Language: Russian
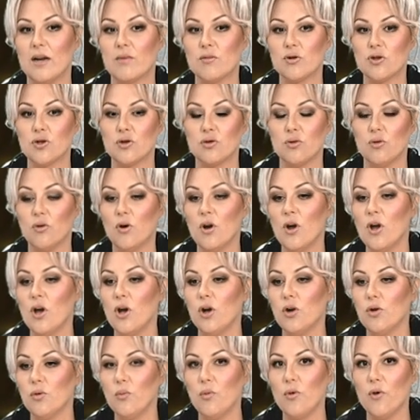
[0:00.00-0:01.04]
что
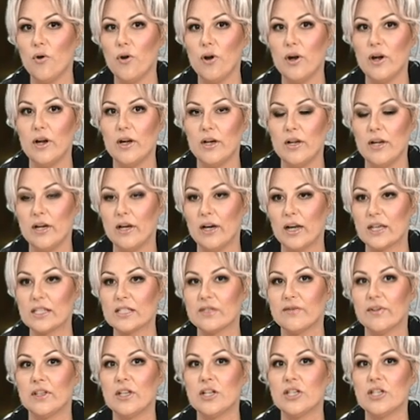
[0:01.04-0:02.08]
любое лекарство
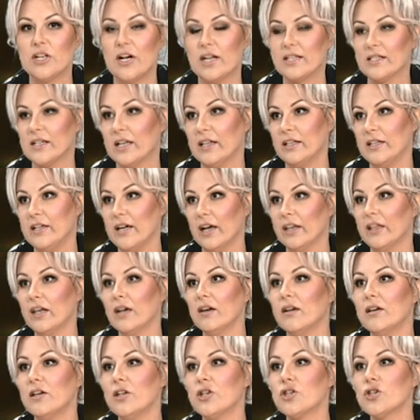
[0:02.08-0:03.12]
отличается от яда
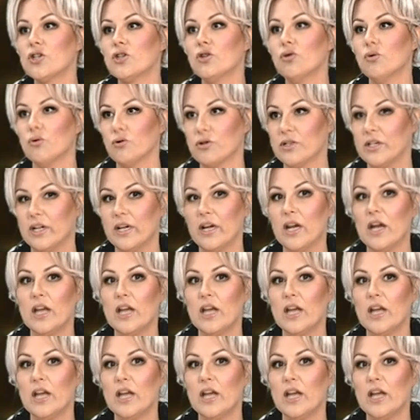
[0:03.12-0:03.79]
лишь дозой.